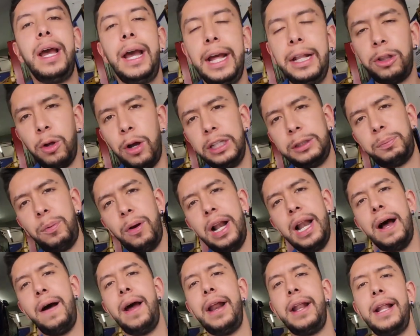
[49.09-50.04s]
Entonces pues
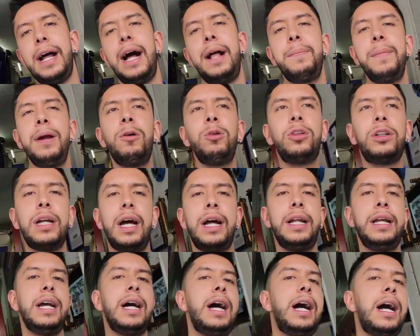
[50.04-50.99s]
la verdad me
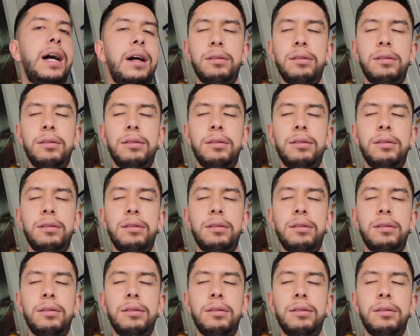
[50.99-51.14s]
gustaría